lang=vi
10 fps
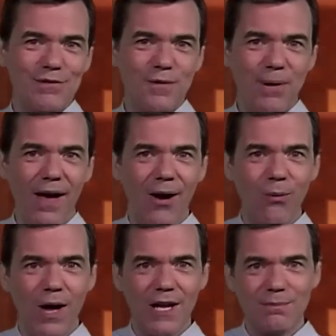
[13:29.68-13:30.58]
Có lẽ thế
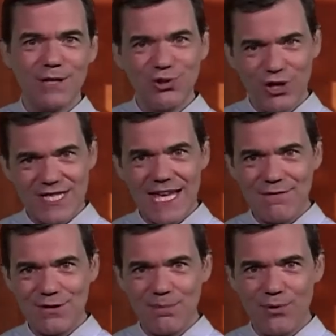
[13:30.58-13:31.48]
là đủ cho phần 1
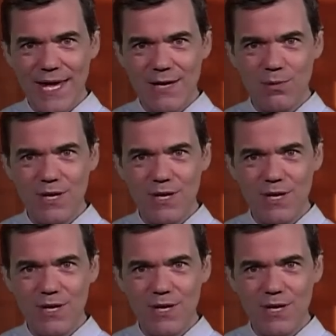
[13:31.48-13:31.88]
của chương trình,